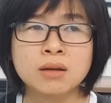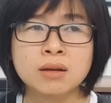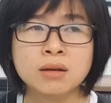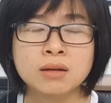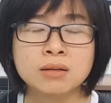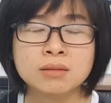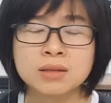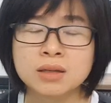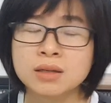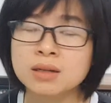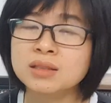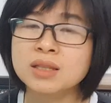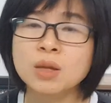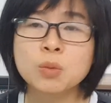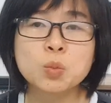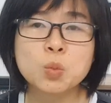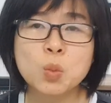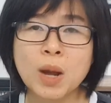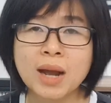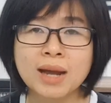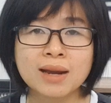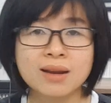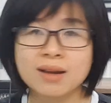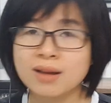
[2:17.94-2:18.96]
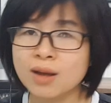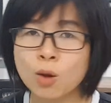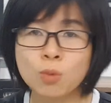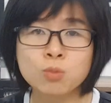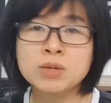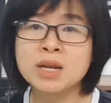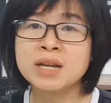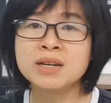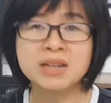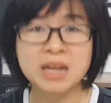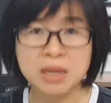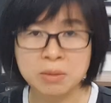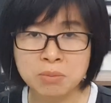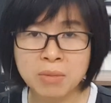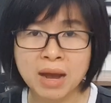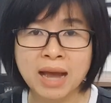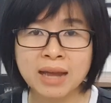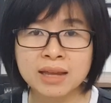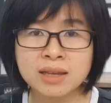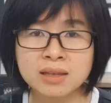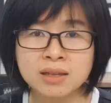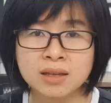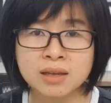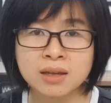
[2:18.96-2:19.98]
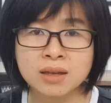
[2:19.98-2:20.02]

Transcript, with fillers: những cái tóc quăn là không nên để mái.